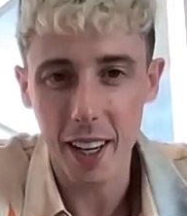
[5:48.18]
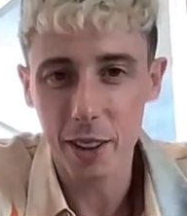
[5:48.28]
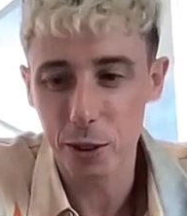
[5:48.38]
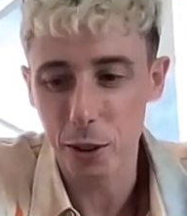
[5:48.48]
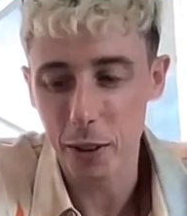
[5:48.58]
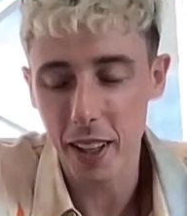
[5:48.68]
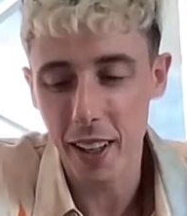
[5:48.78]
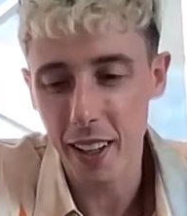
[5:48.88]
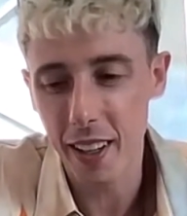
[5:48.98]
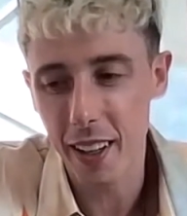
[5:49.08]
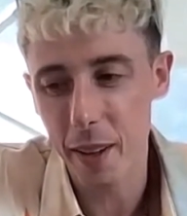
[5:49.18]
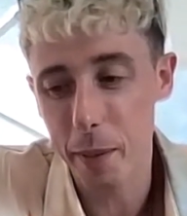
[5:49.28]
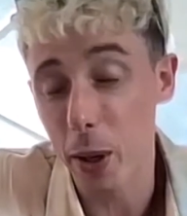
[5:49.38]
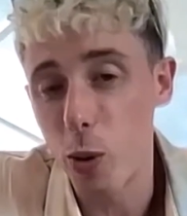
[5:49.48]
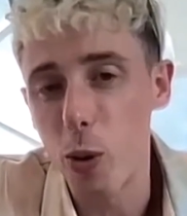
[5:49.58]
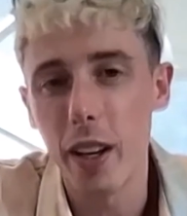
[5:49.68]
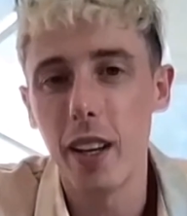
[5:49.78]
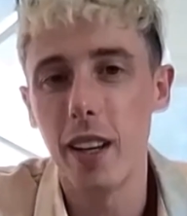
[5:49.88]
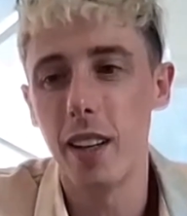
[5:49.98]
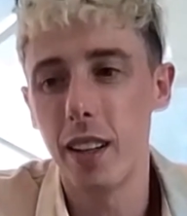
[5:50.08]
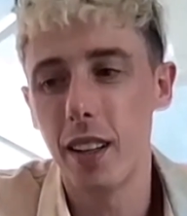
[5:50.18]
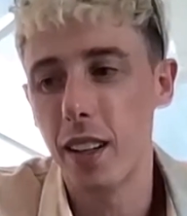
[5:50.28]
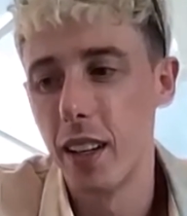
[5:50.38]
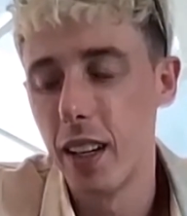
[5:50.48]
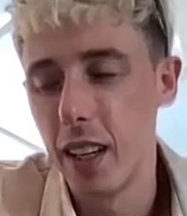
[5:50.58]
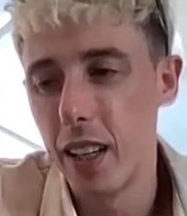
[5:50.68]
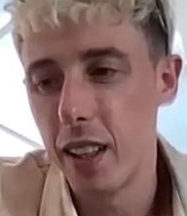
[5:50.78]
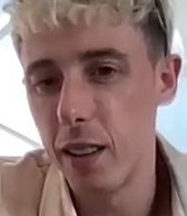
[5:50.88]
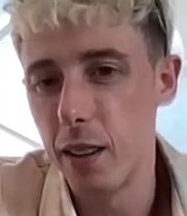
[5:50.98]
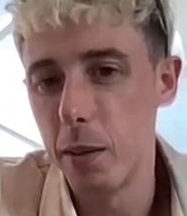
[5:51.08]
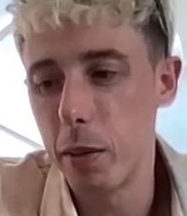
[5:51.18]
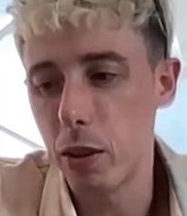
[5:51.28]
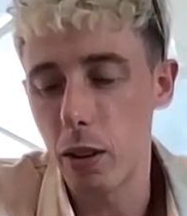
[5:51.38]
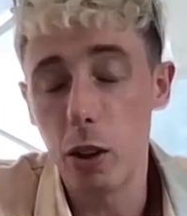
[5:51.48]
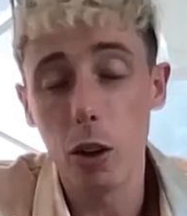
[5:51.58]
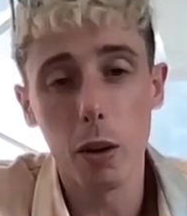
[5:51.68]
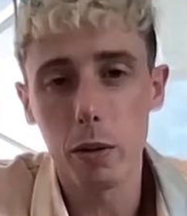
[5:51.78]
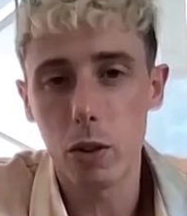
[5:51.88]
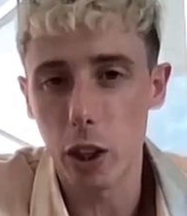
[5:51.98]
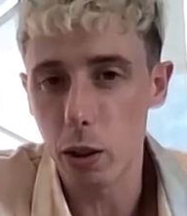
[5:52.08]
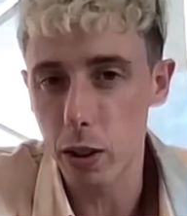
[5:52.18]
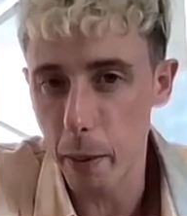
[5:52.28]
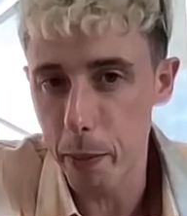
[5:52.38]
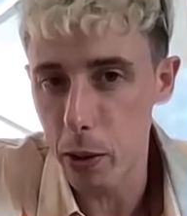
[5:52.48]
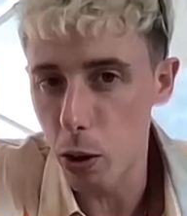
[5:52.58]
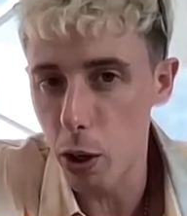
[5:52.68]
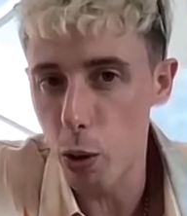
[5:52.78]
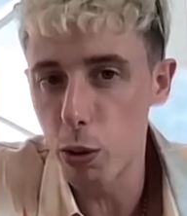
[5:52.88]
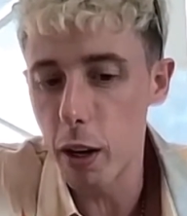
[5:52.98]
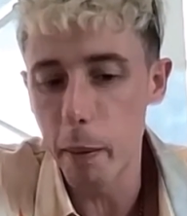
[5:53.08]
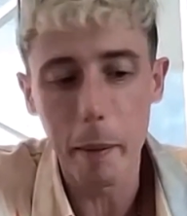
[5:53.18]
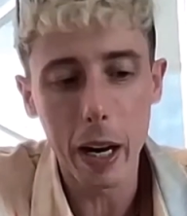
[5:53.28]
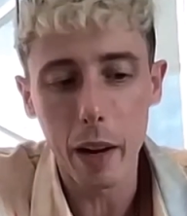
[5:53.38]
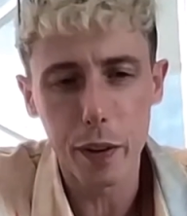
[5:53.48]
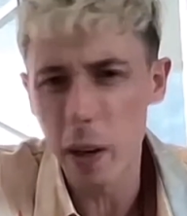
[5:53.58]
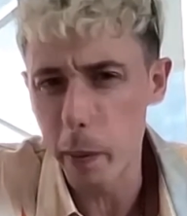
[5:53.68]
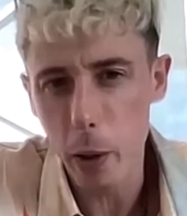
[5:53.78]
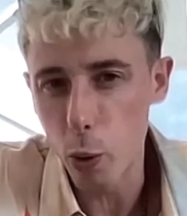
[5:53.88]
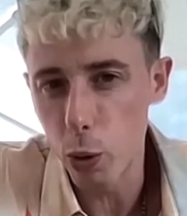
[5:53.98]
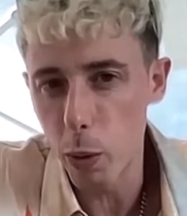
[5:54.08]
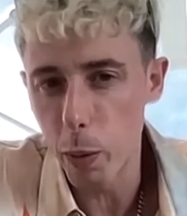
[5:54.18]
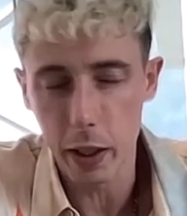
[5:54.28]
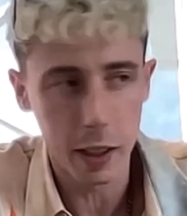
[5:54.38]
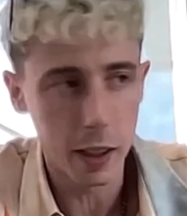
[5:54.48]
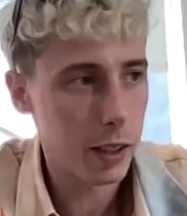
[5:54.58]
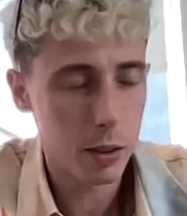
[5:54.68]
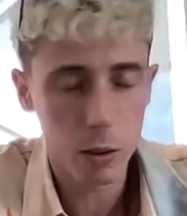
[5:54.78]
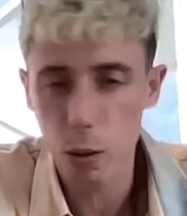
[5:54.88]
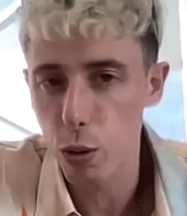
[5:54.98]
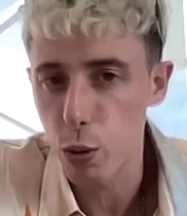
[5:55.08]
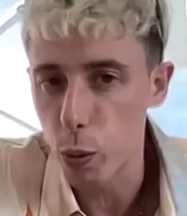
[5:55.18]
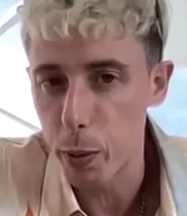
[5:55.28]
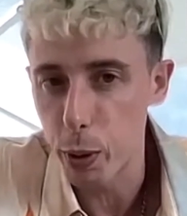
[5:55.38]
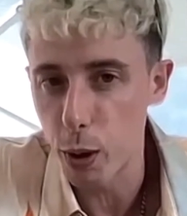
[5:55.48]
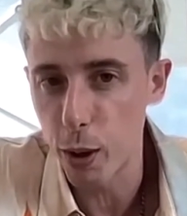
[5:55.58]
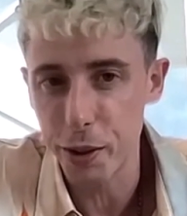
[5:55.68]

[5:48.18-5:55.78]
Esatto, eh, per cui eh, So... io cerco sempre di non illudermi, ma alla fine mi illudo perché sono stupido.